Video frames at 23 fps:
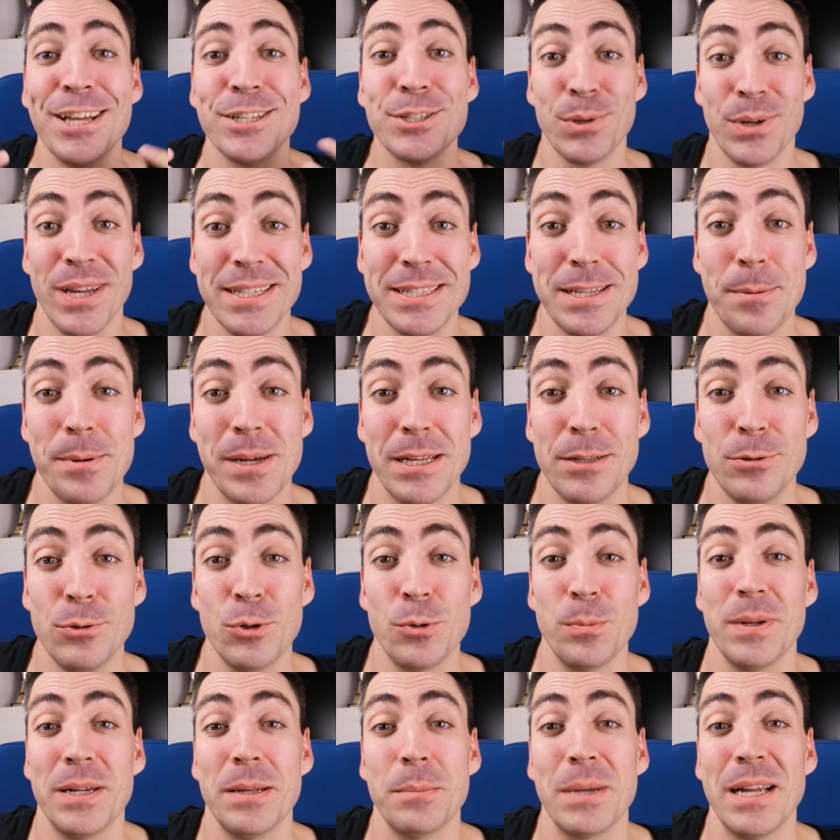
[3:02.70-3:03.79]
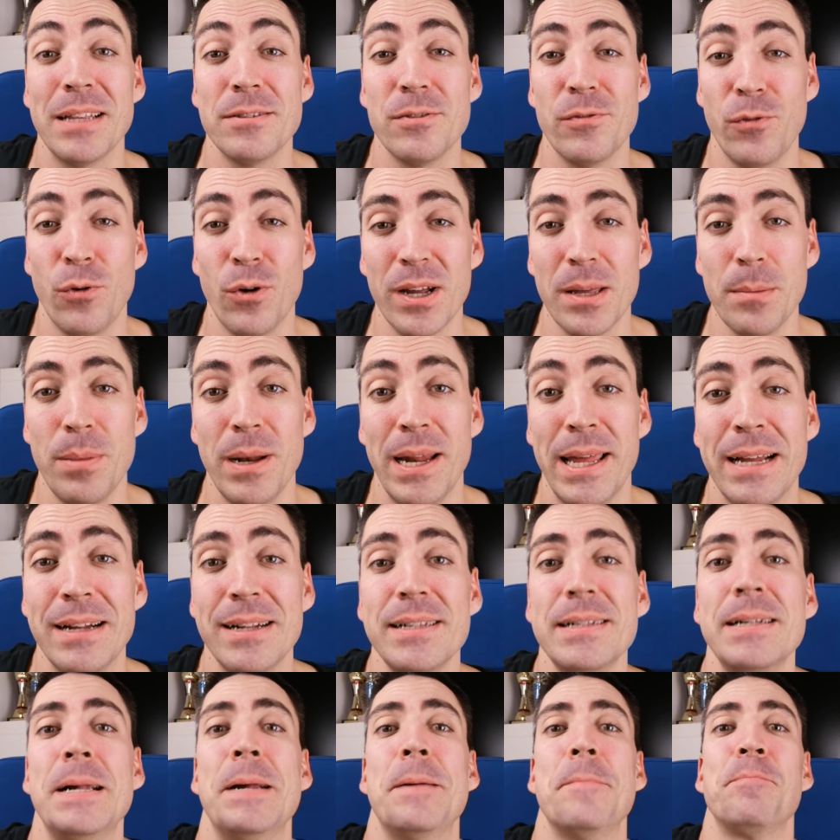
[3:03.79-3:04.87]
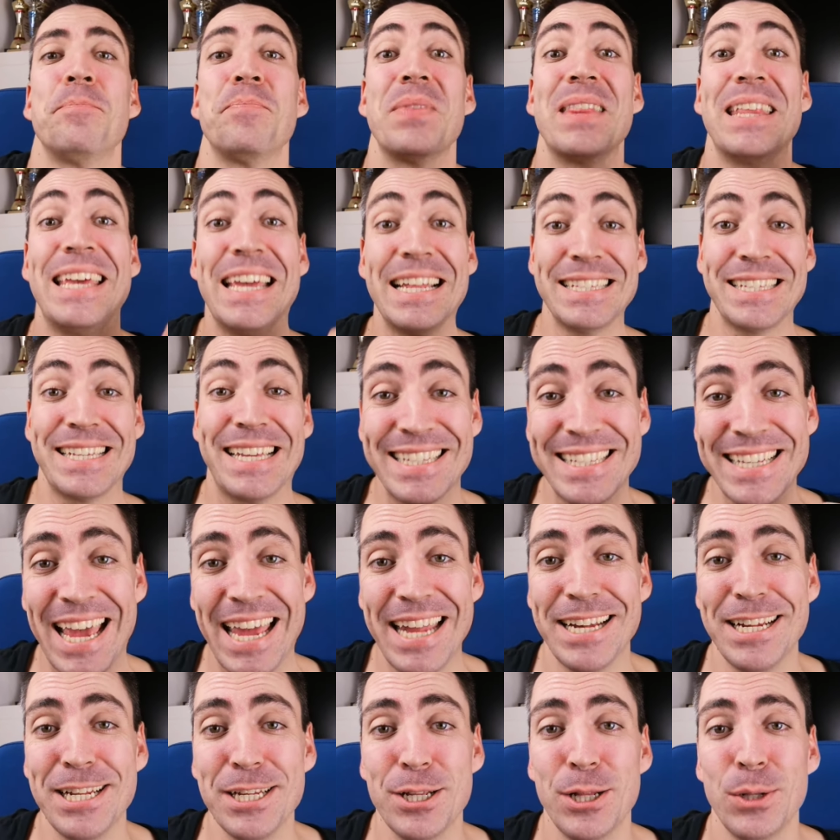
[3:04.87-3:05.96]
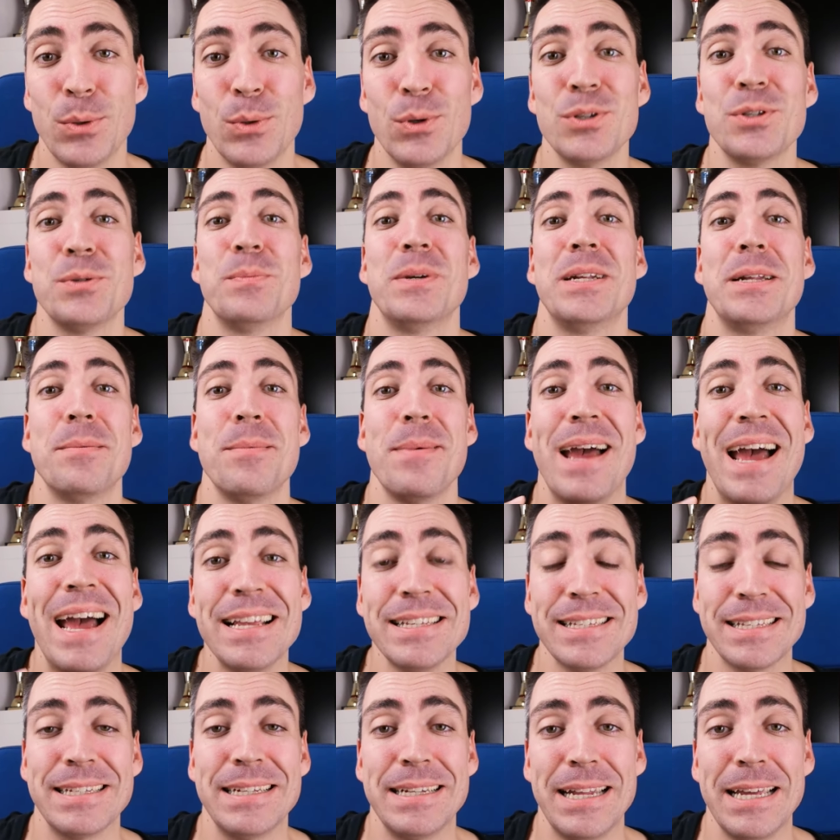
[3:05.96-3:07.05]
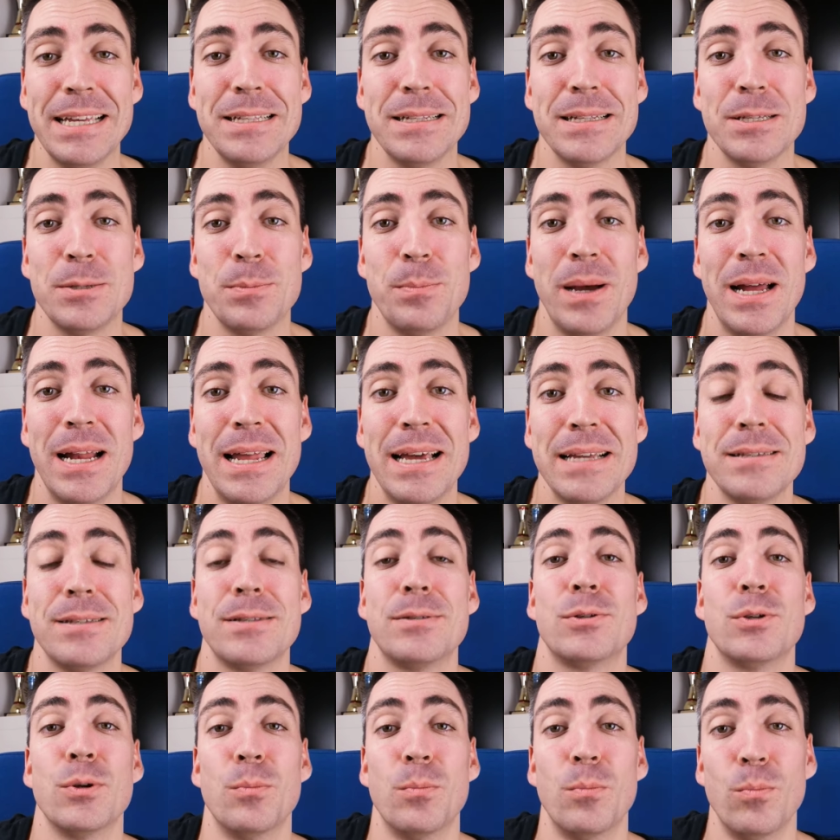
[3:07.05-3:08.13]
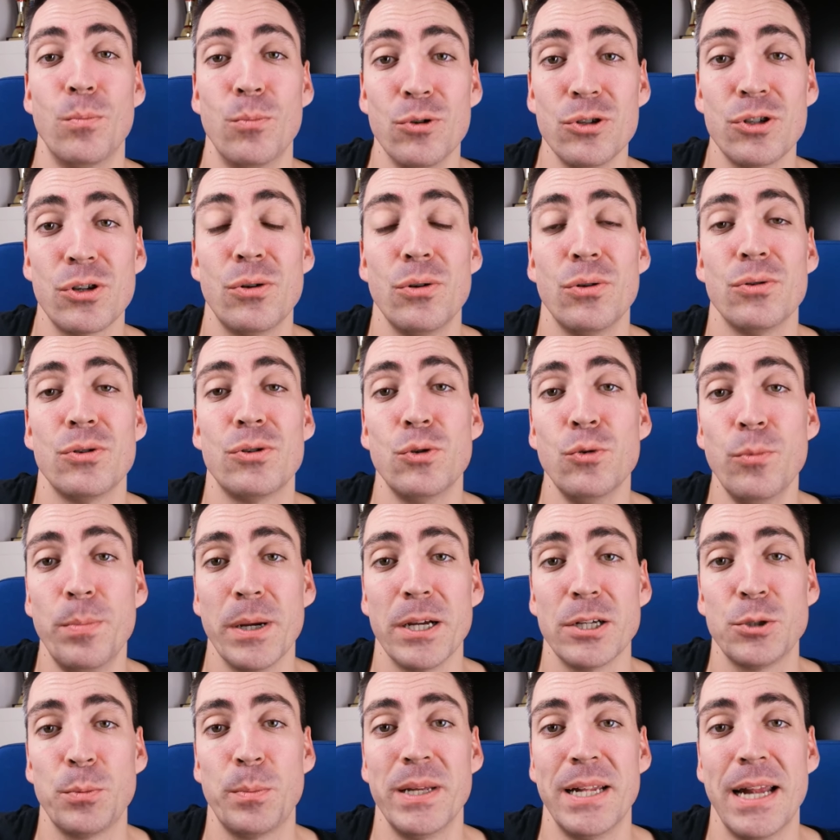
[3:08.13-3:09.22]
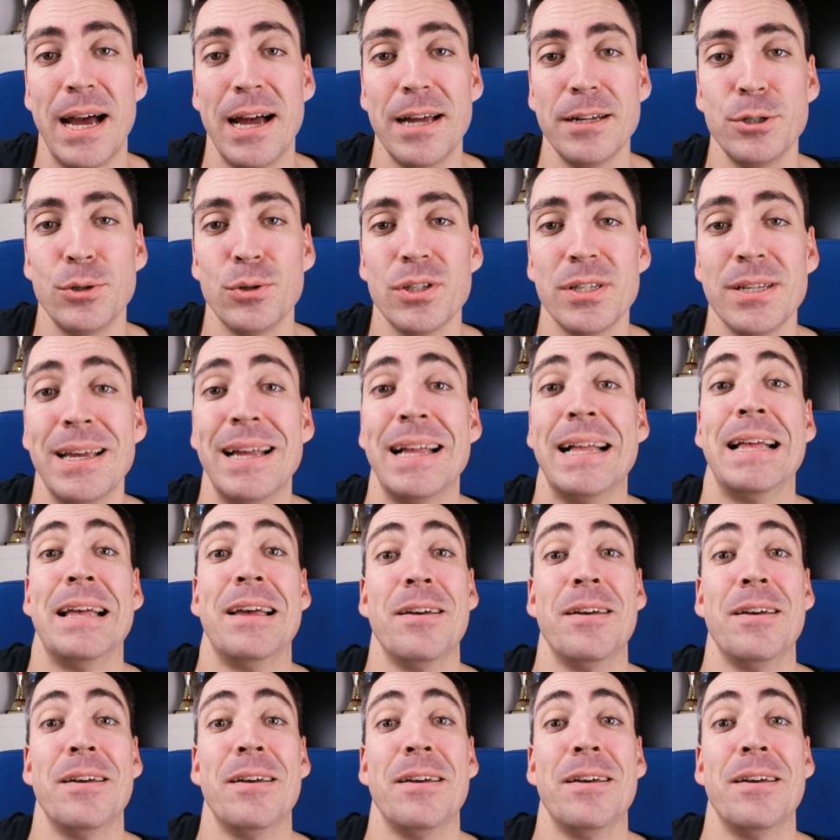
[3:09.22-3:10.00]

So, jetzt aber genug mit dem ganzen Vorgeplänkel. Jetzt geht's endlich los mit dem ersten Gedächtnispalast zum Musculus supraspinatus.